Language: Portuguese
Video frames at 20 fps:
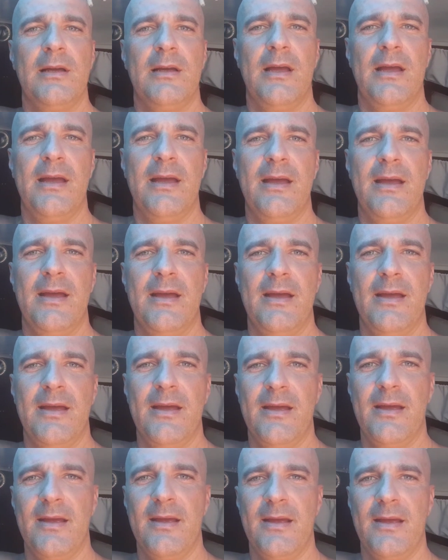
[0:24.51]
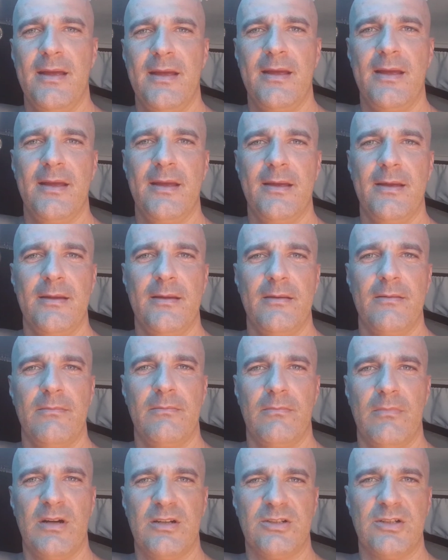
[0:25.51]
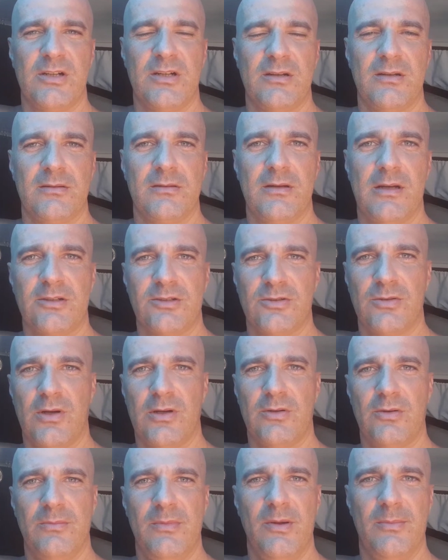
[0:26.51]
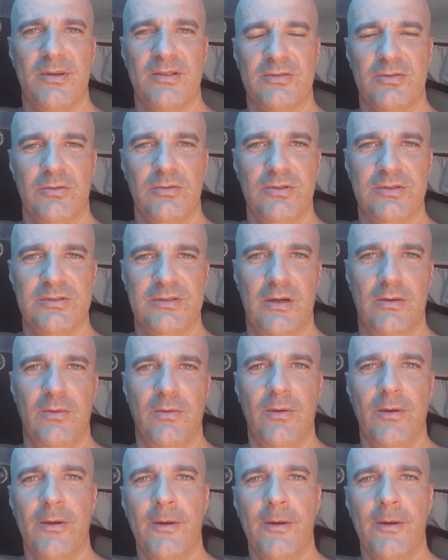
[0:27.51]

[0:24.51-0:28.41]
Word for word: É... Mas já acho que eu arrumei uma solução.